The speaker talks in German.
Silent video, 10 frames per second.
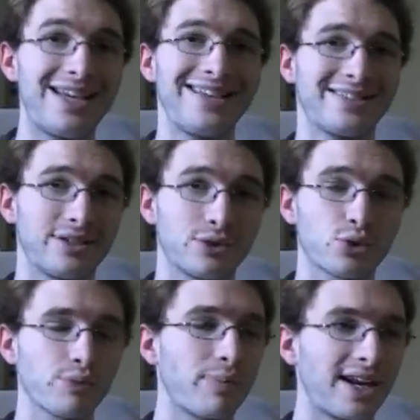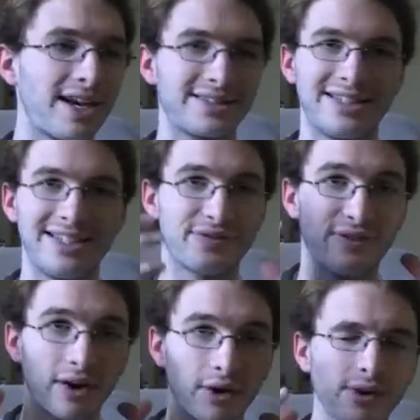ist super klasse. Die ist
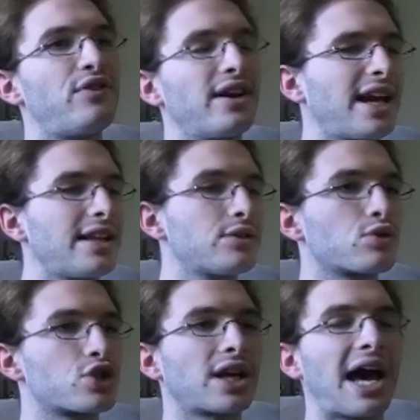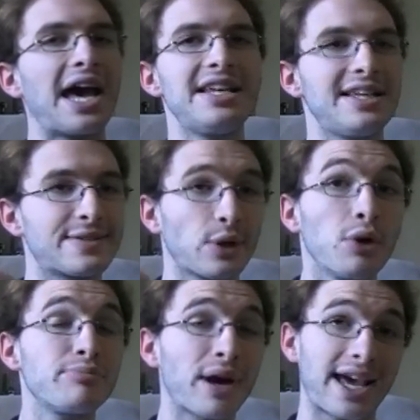verrückt, fängt an zu schreien, die ist
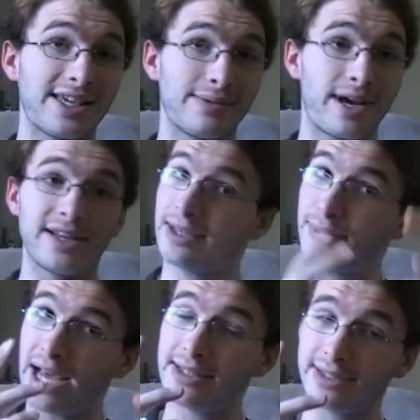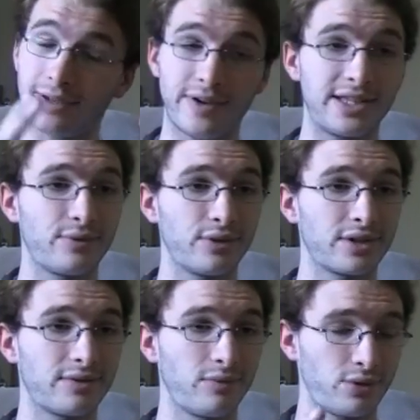unberechenbar. Es gibt eine Sequenz, wo,
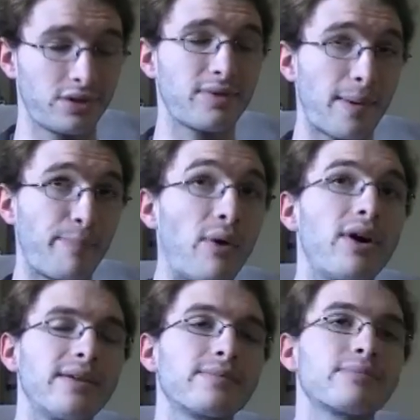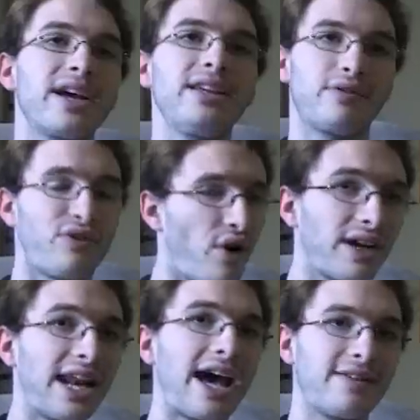wo so zwei Bauern bei ihr
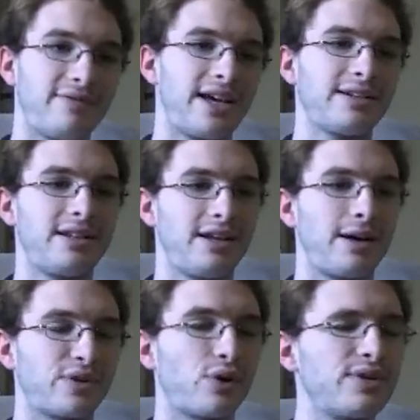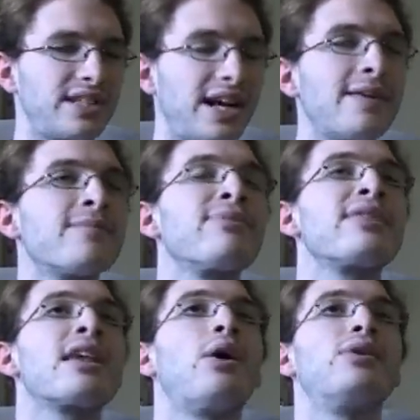vorgeladen werden in ihrem Thronsaal.
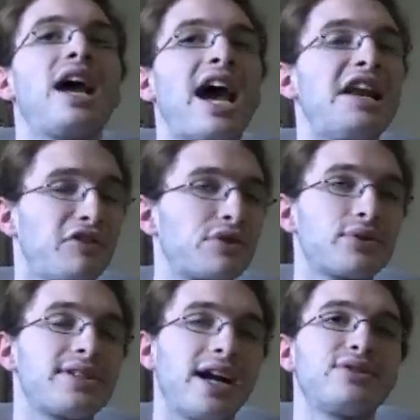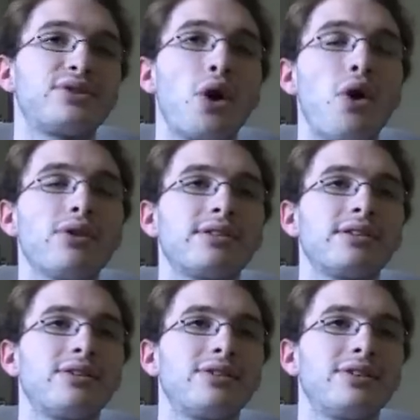Und der eine versucht sie halt zu töten.
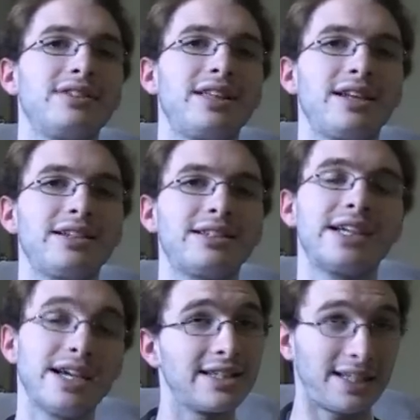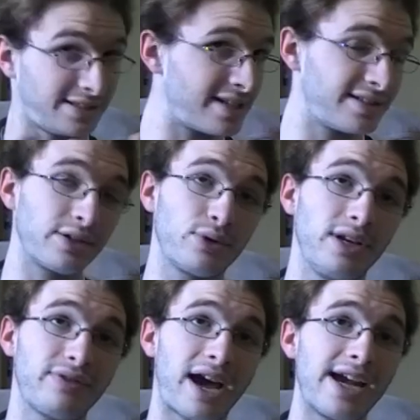Und dann, das kann sie
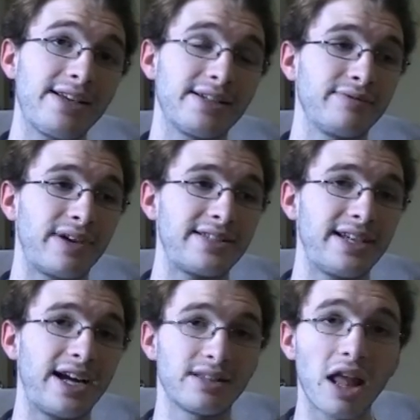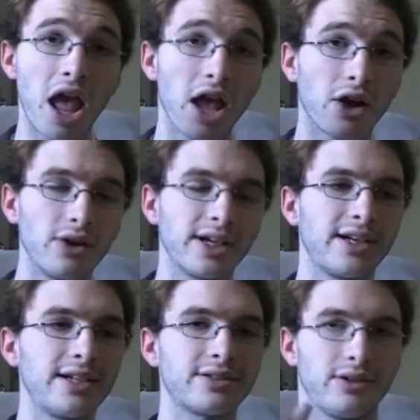natürlich vereiteln, weil sie halt die Königin
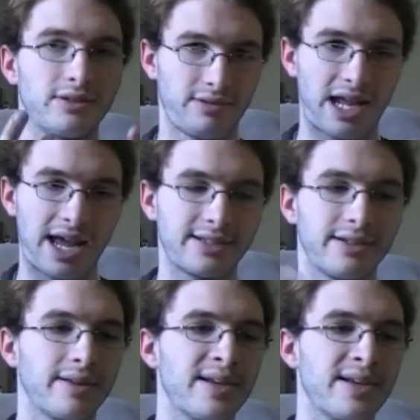ist und eine Hexe.